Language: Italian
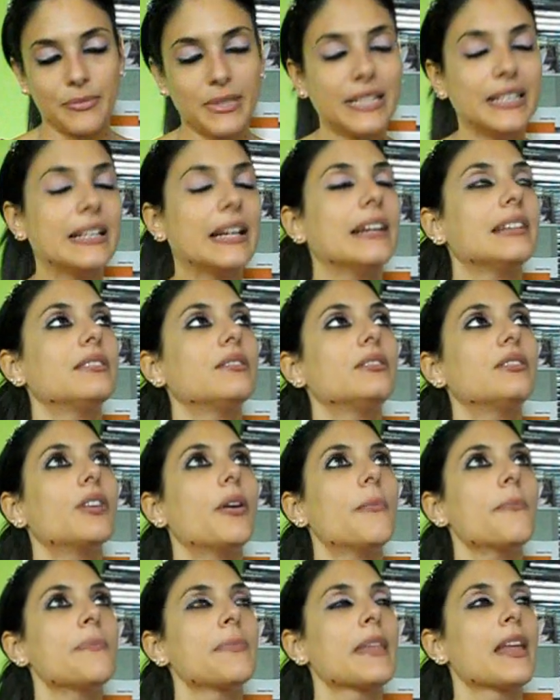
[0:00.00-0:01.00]

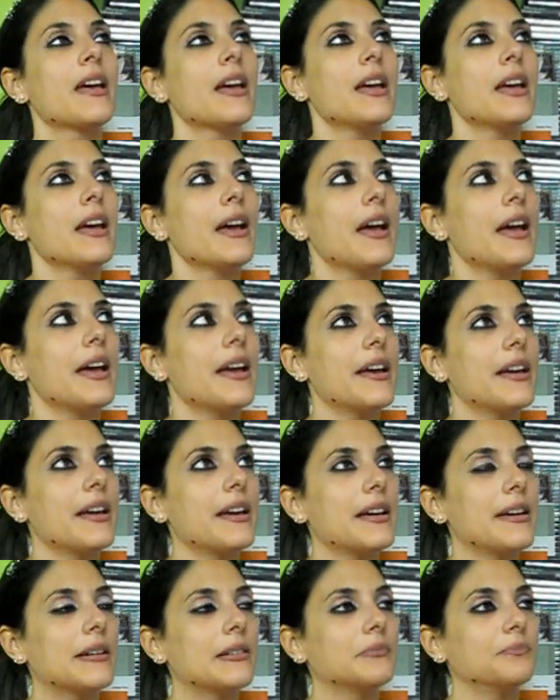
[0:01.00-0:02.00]
biglietto
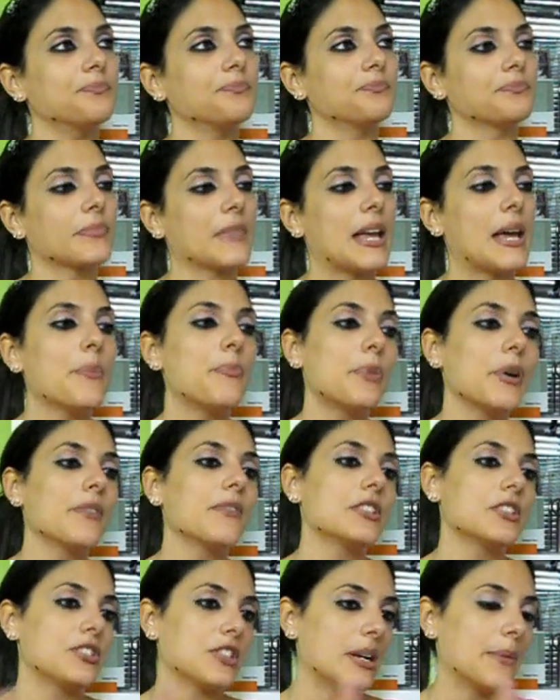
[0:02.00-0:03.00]
e, ehm, e poi
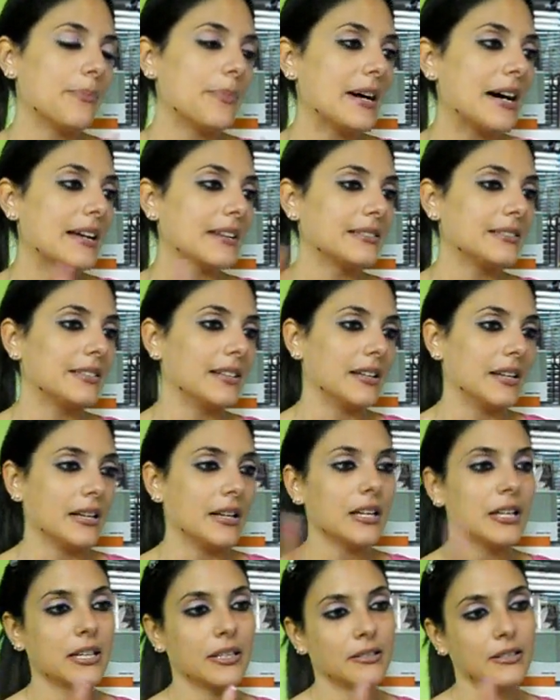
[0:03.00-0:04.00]
invece la
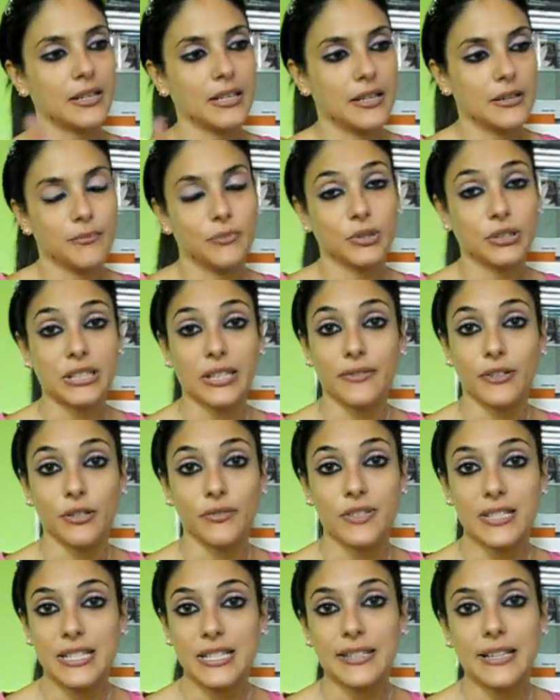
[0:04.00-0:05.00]
parte che potevano
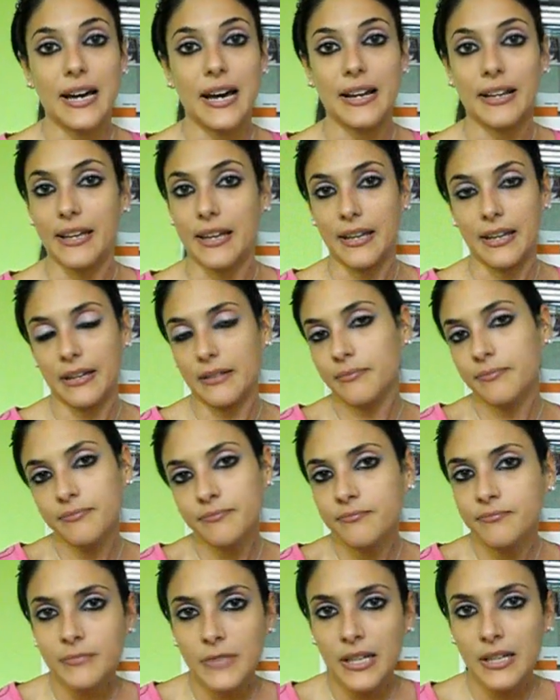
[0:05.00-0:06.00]
visitare
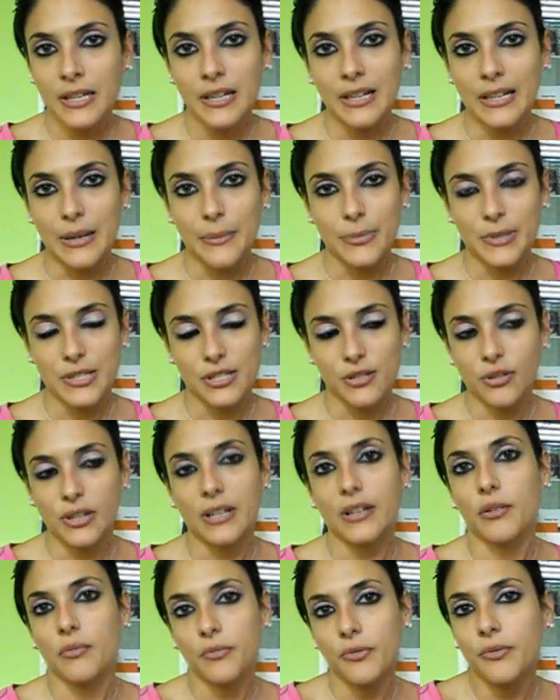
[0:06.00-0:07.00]
le persone
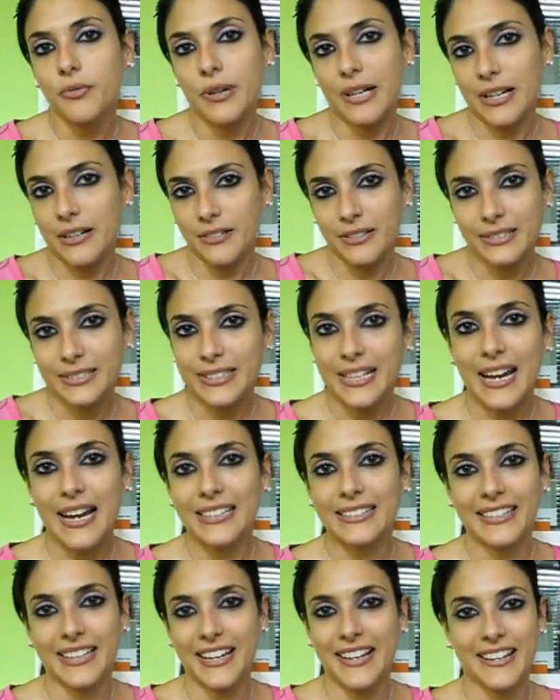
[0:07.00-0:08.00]
che comunque erano entrate